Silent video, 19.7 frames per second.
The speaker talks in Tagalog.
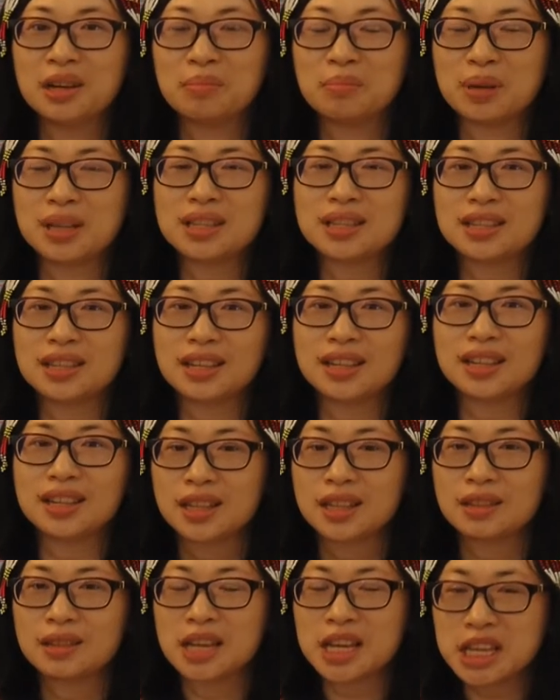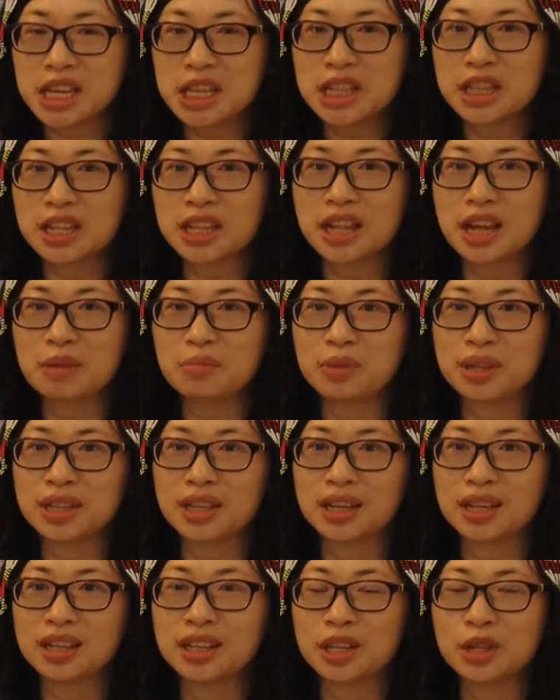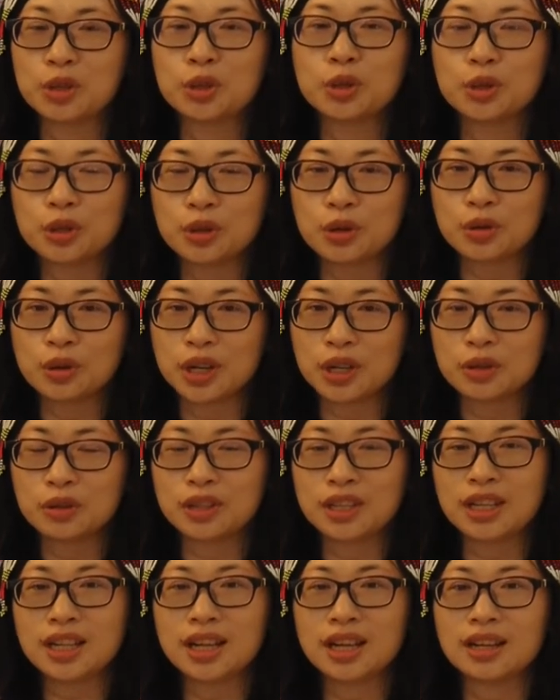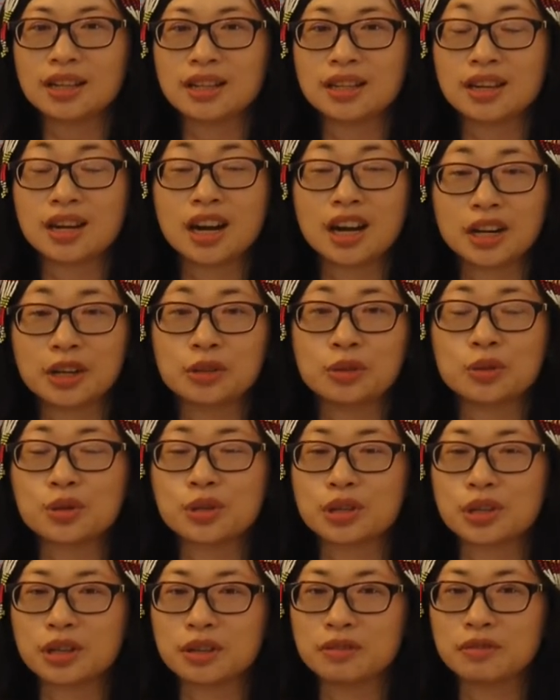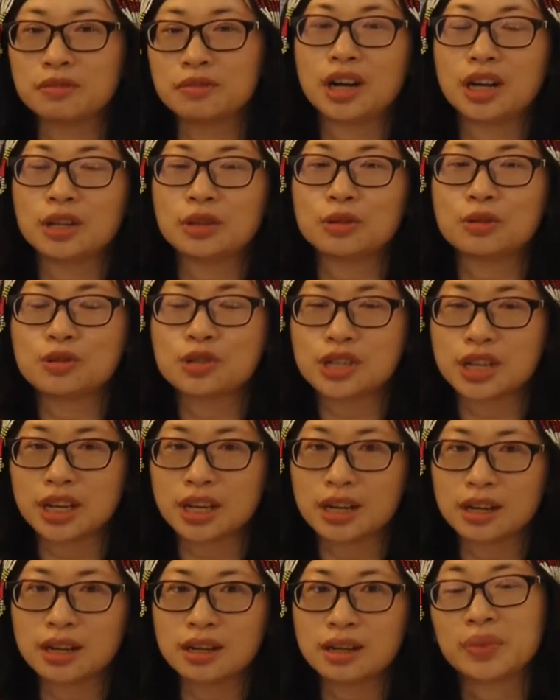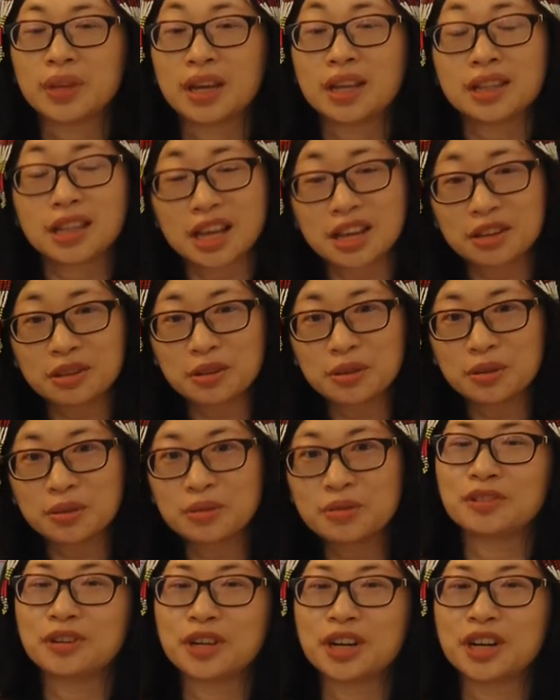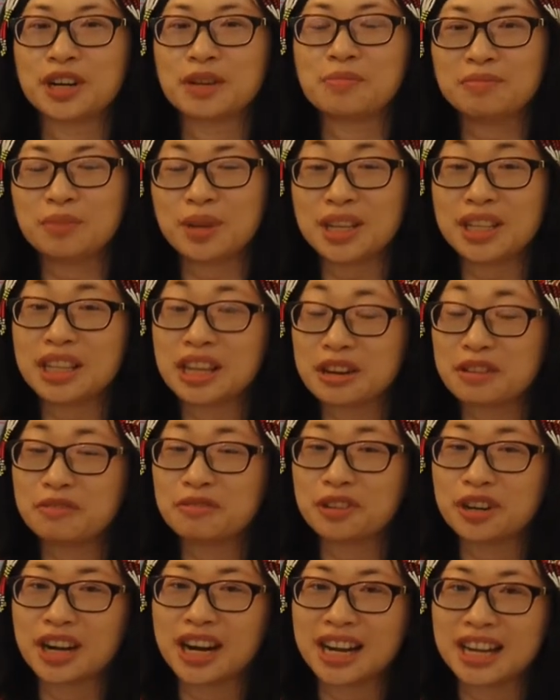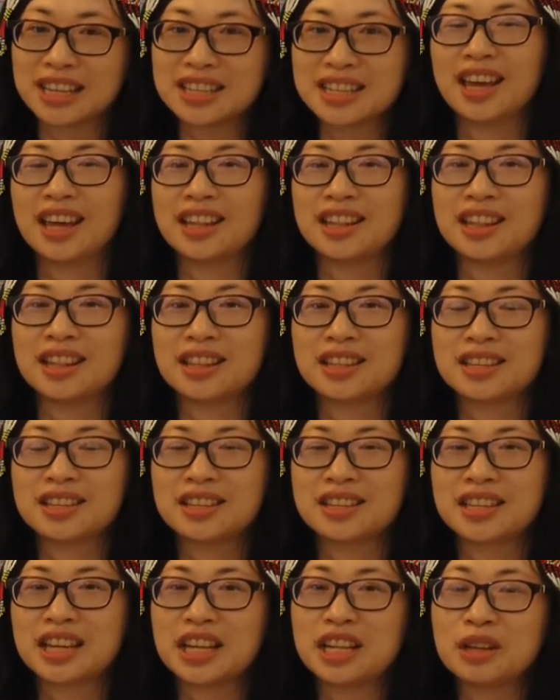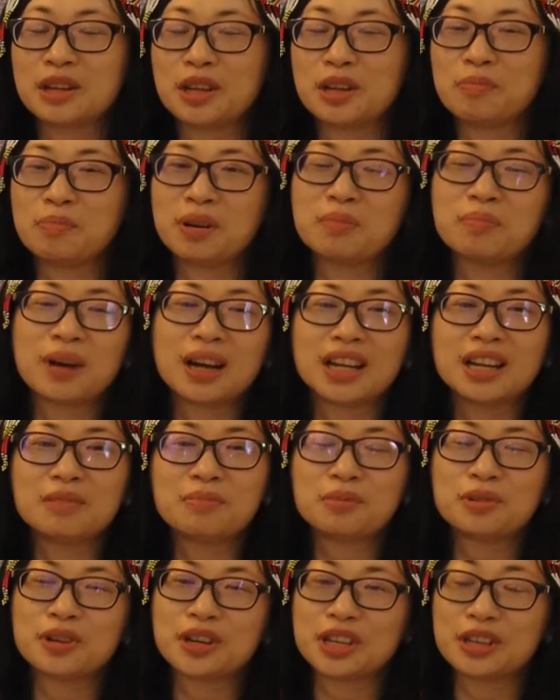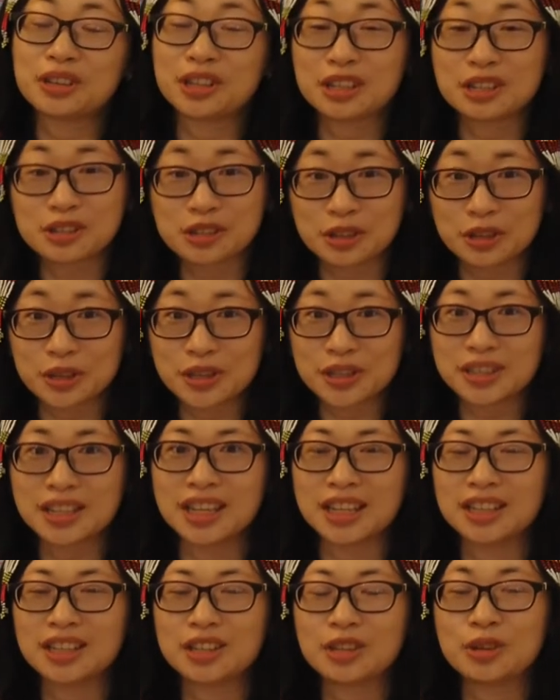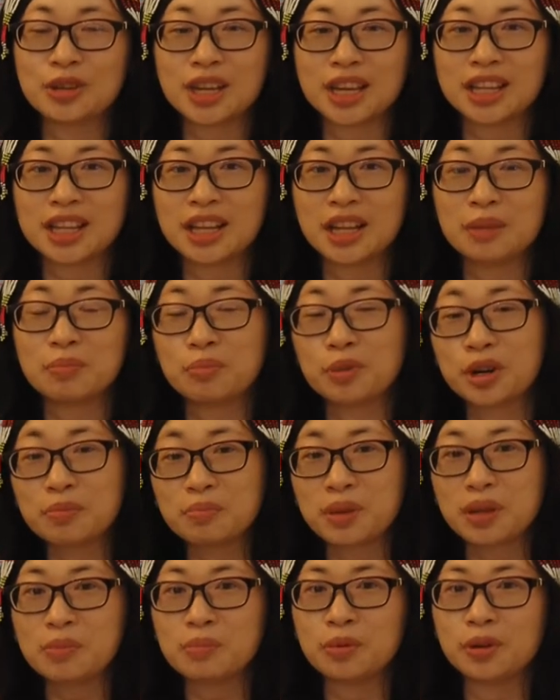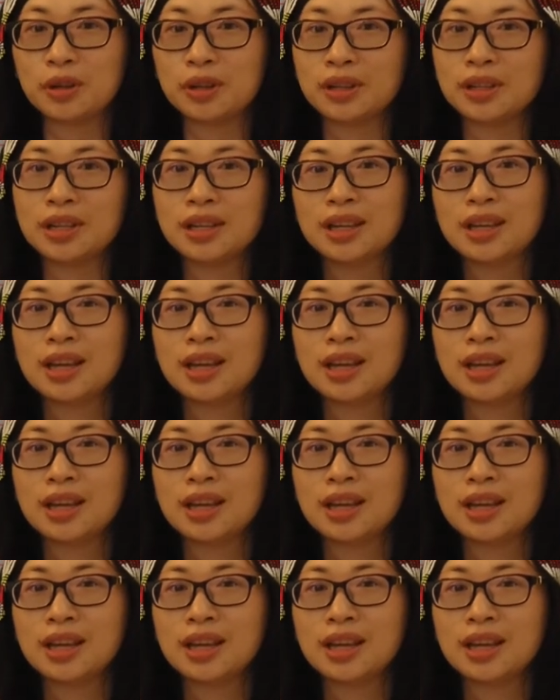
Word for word: But still, nakikita namin na nandun yung ano nila, ng heart to serve, heart to share. I thank you for being there for us. And sana ipagpala po kayo ng Diyos that you can help more people.